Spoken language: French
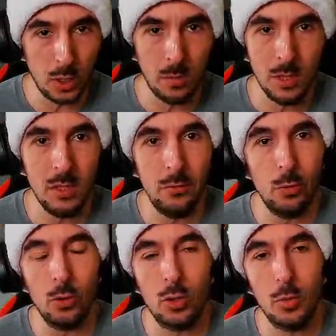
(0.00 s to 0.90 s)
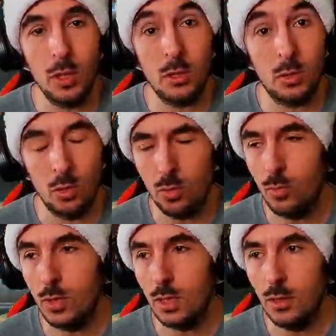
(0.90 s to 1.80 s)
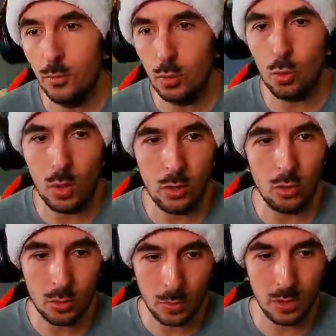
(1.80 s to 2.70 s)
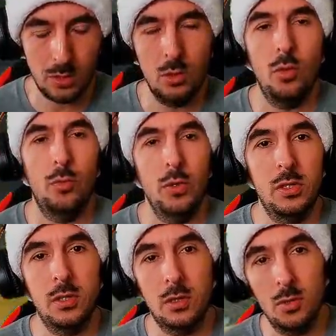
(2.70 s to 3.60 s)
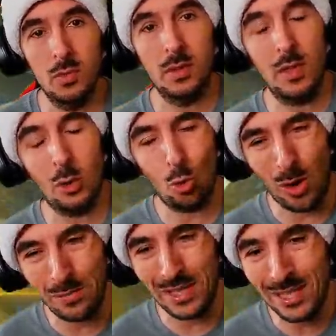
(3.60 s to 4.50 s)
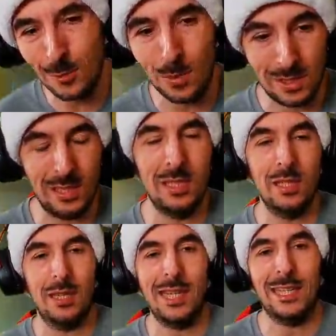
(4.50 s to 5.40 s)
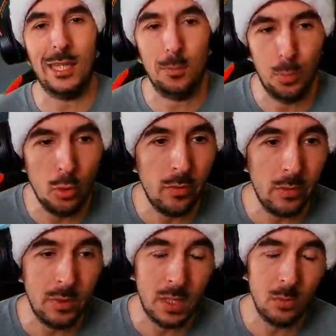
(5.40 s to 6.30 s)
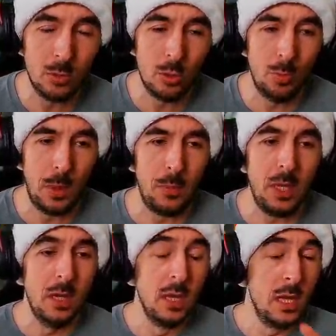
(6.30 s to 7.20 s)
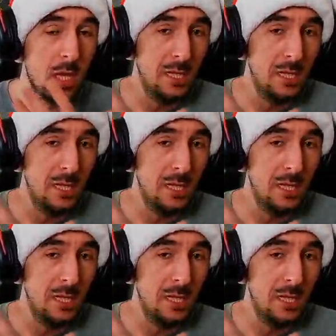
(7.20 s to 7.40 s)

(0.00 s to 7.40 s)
comme les niveaux de recommandation, vous êtes niveau 3 de recommandation, félicitations, vous avez 3000 XP, ce qui est très très pauvre évidemment sur le papier. Et